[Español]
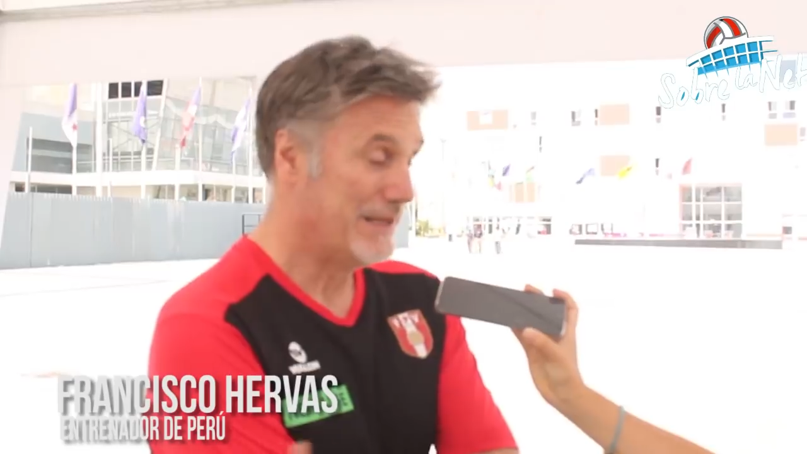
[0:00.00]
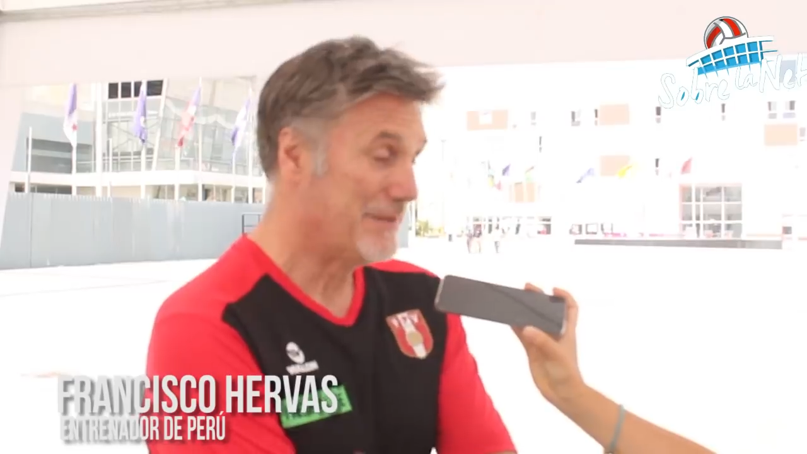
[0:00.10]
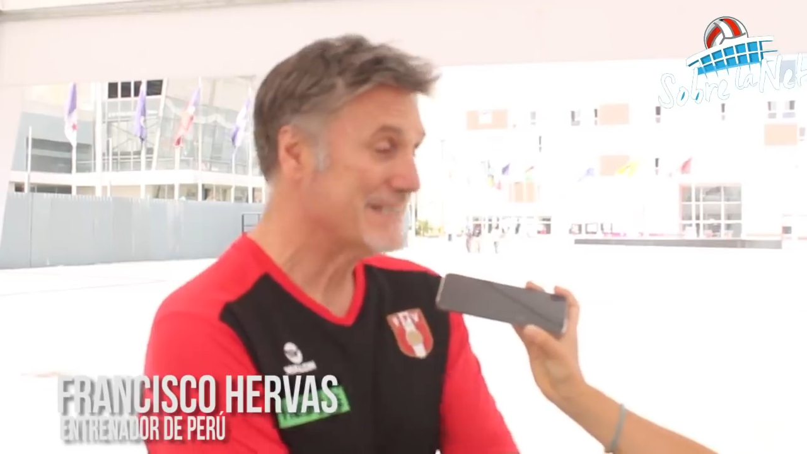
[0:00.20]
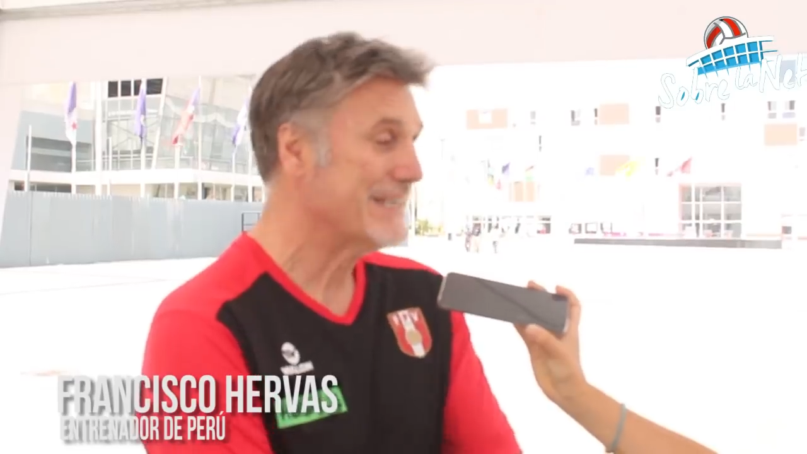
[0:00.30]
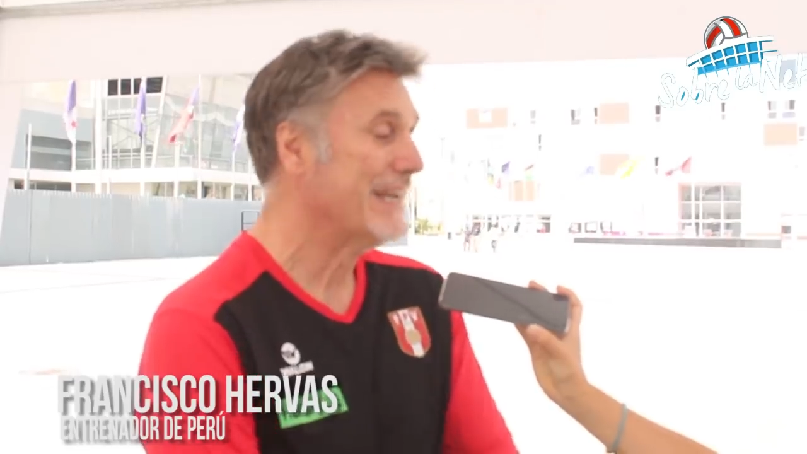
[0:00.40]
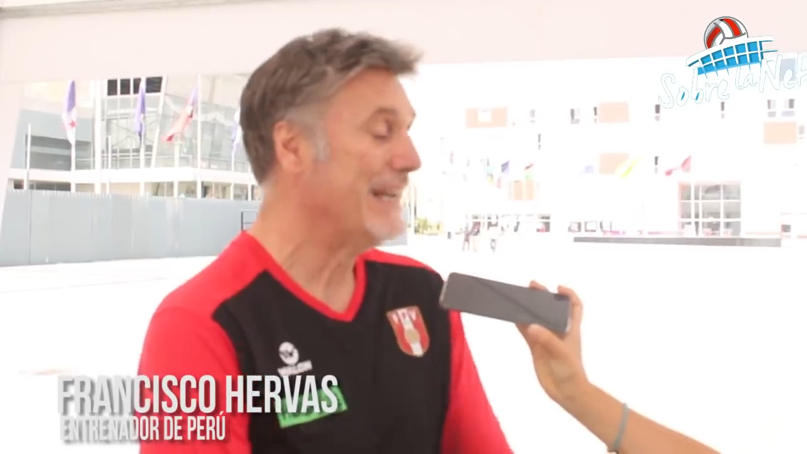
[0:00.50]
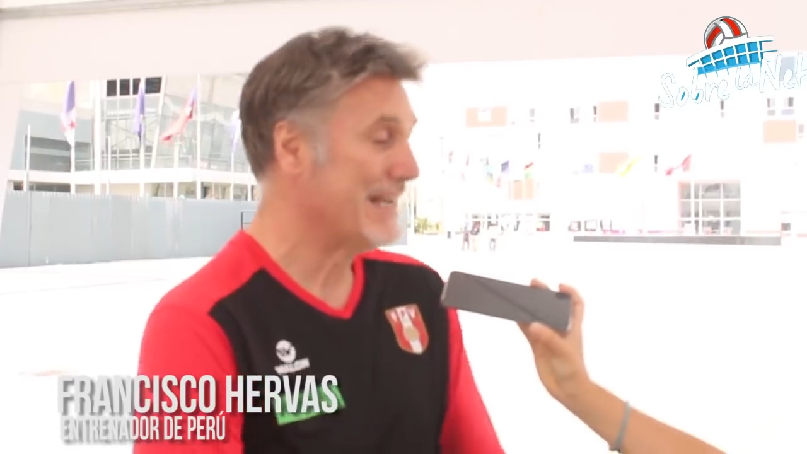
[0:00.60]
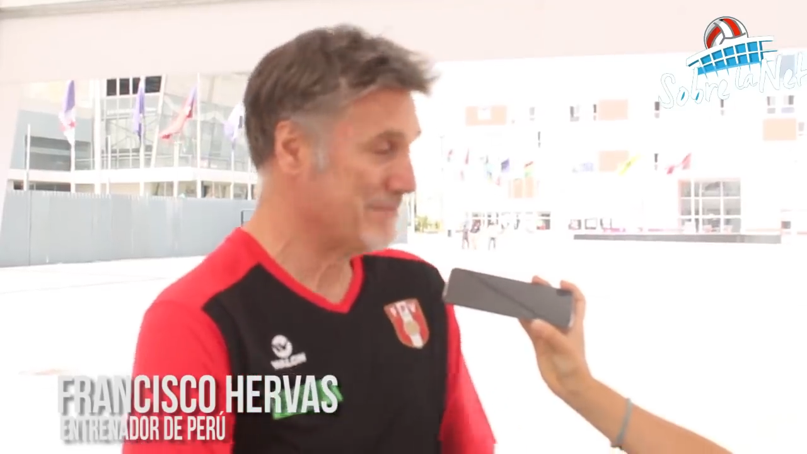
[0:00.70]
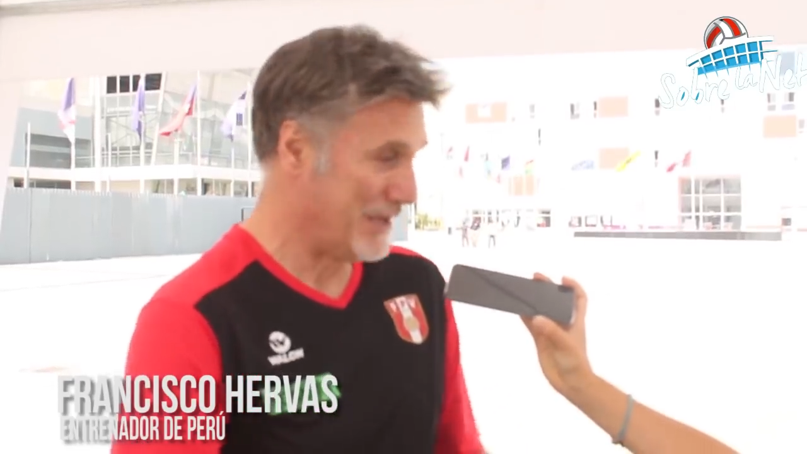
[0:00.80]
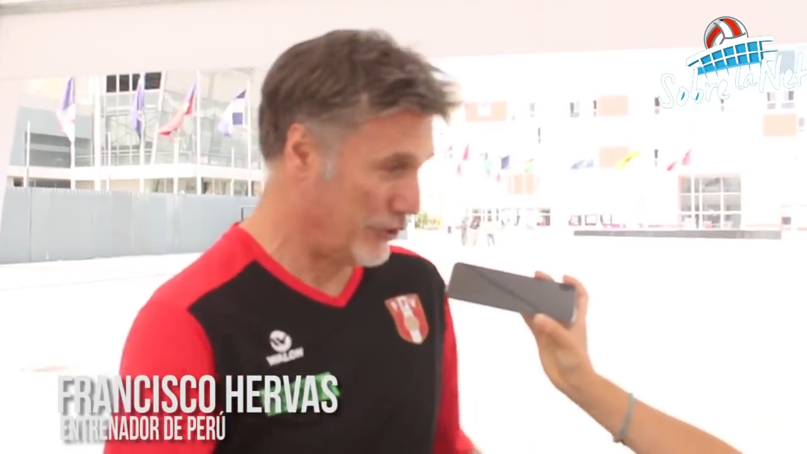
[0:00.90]
además de
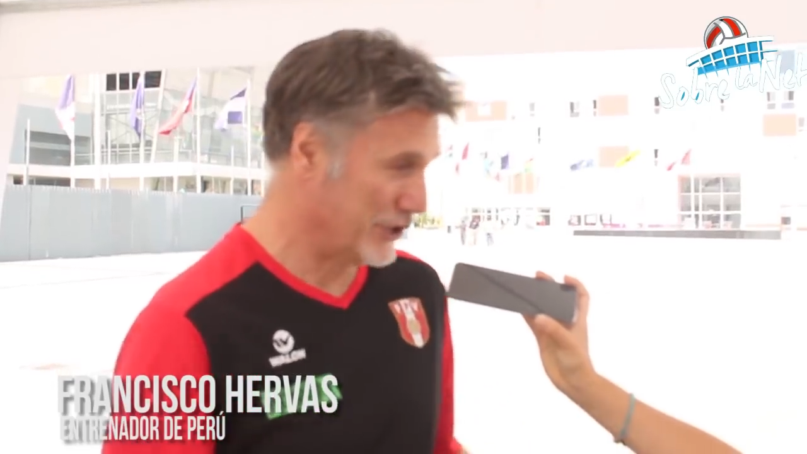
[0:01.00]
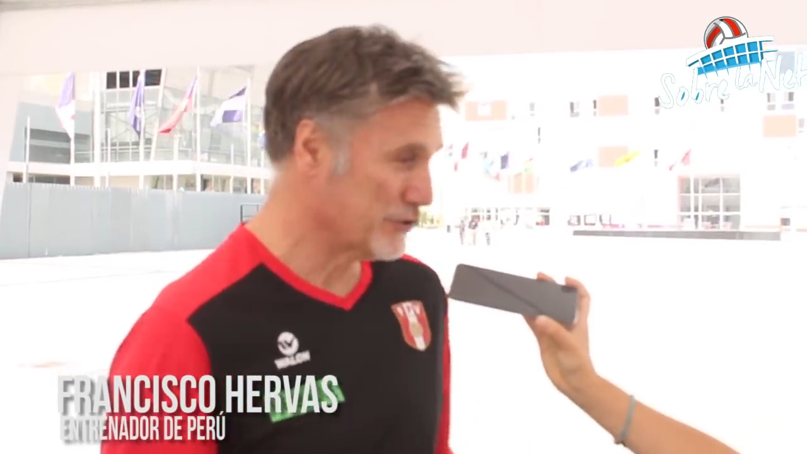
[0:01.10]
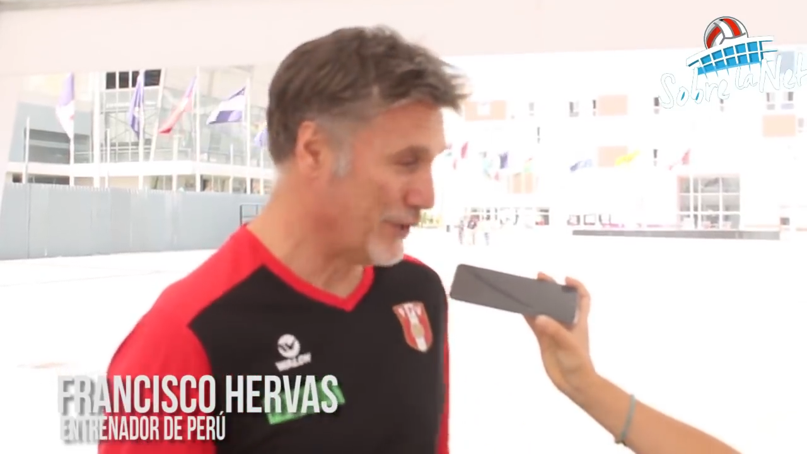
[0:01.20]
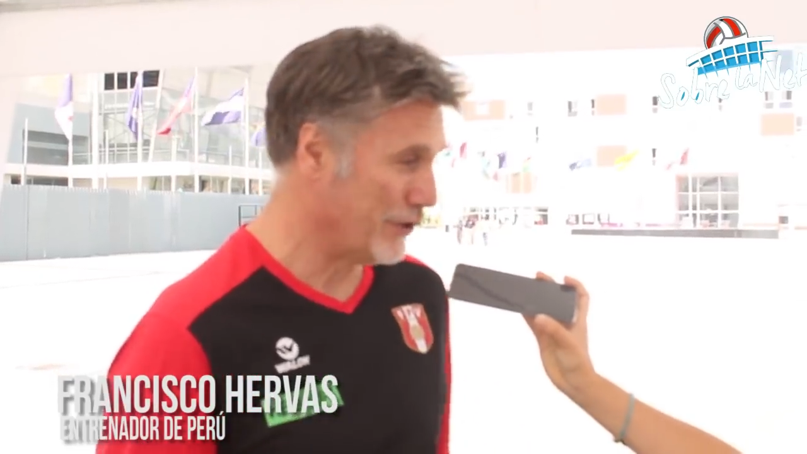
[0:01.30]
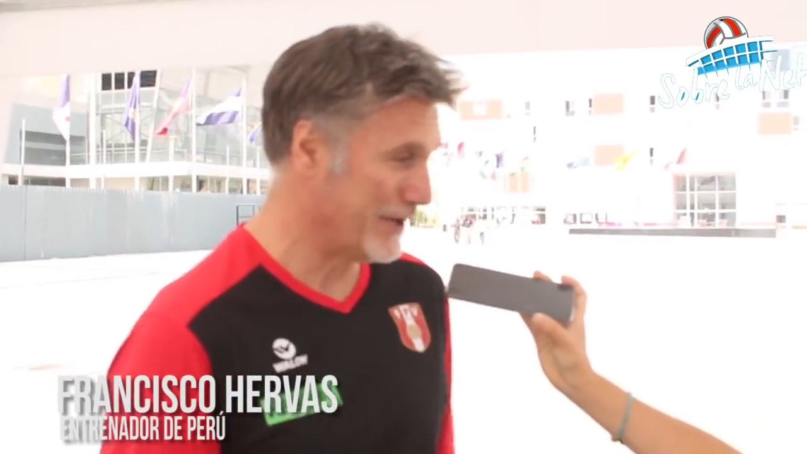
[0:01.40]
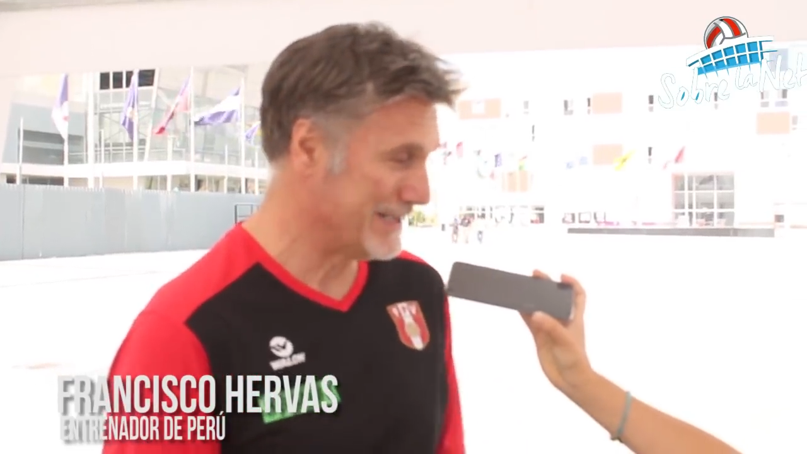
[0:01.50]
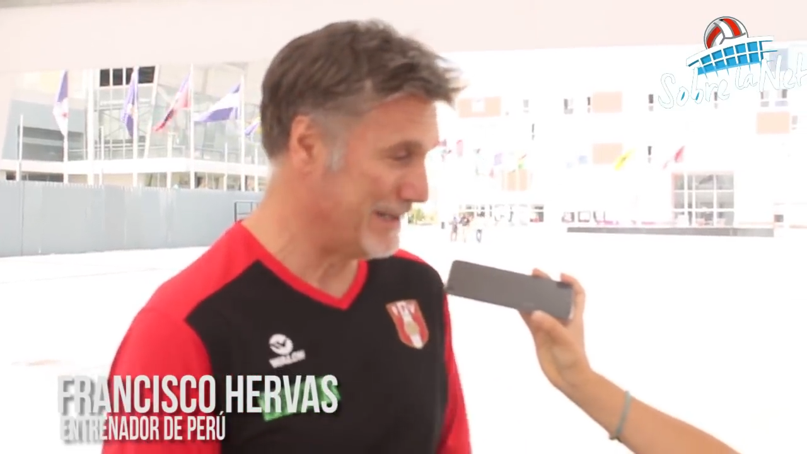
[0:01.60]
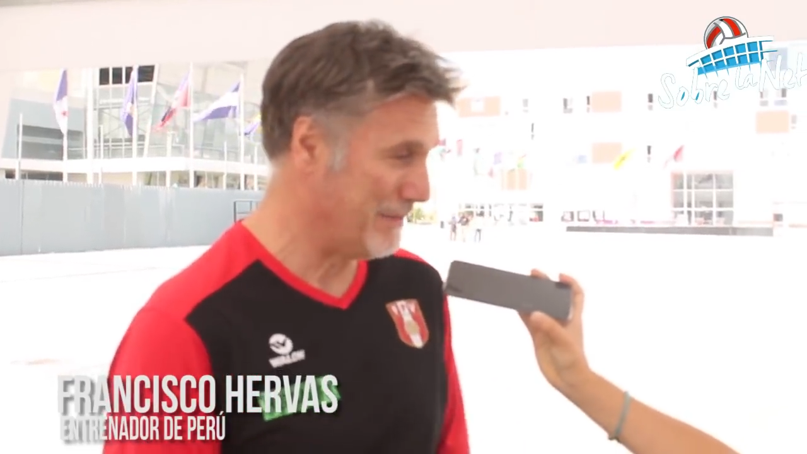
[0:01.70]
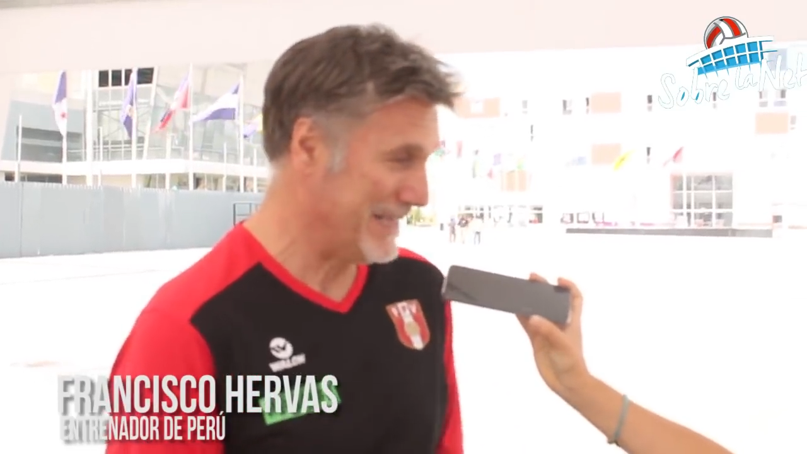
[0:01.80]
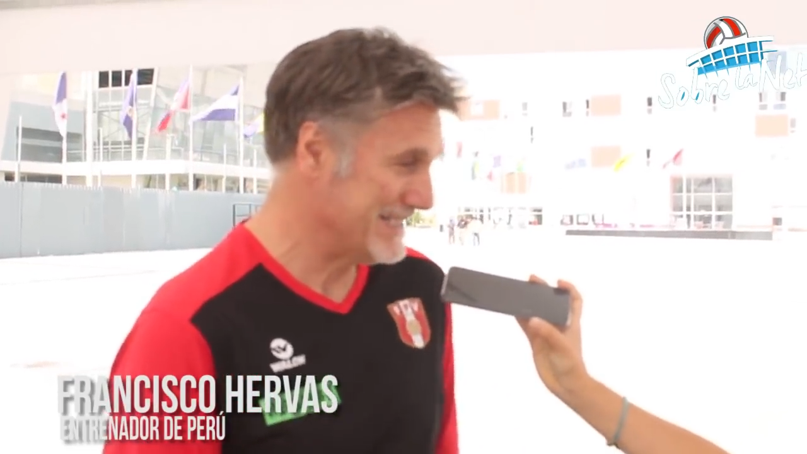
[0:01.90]
que las mejores
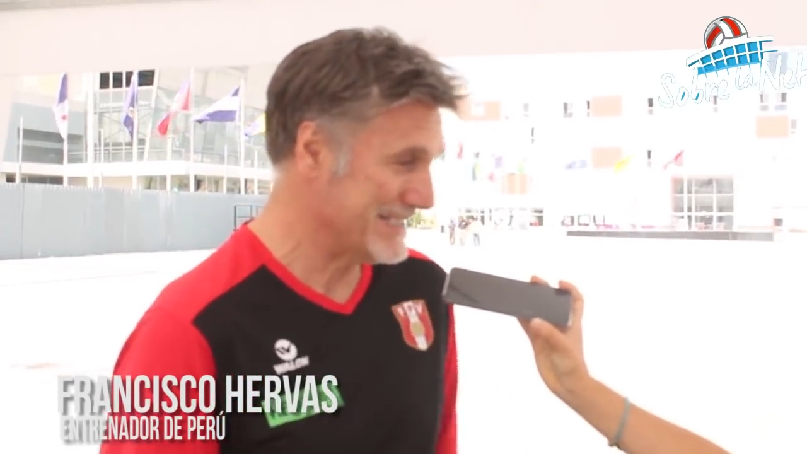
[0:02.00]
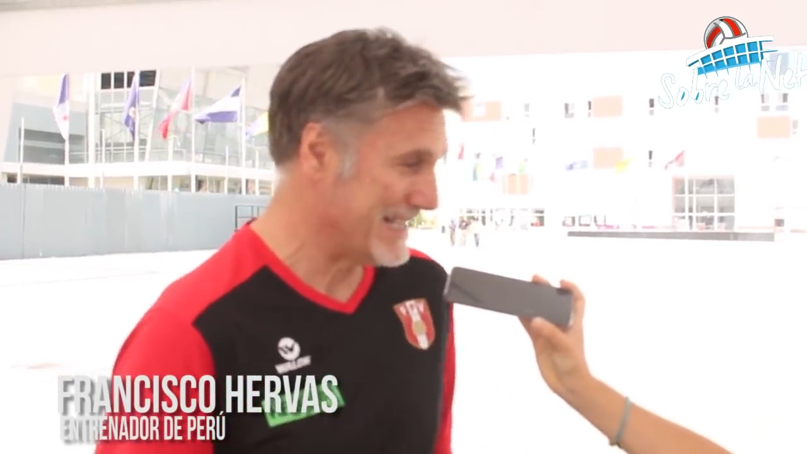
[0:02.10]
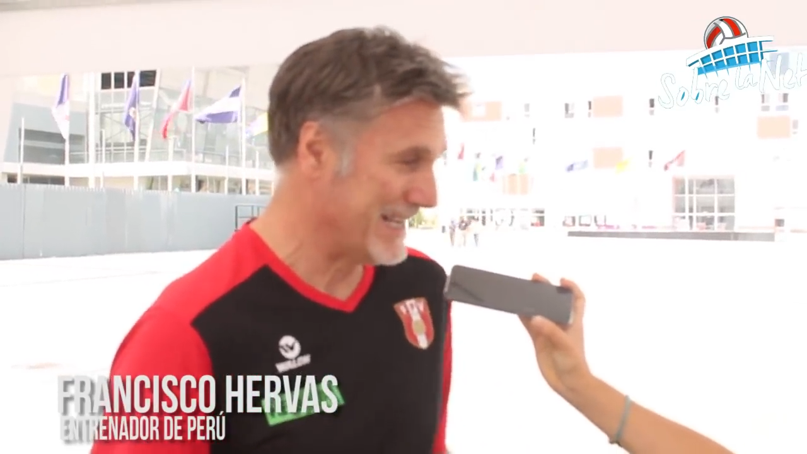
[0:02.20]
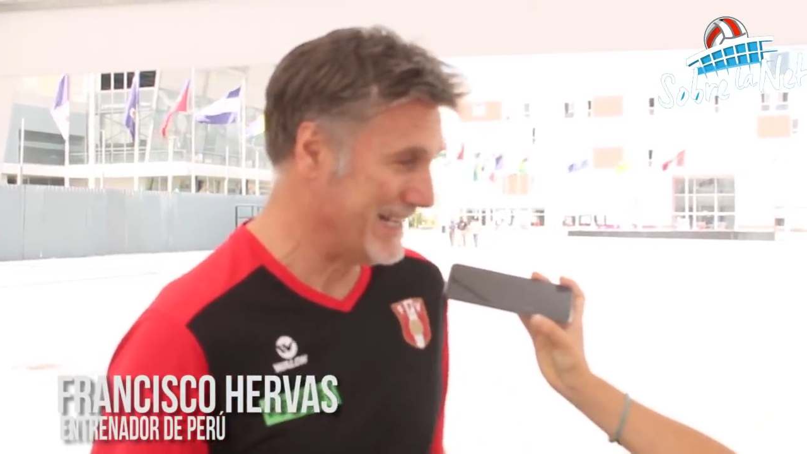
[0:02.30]
jugadoras del país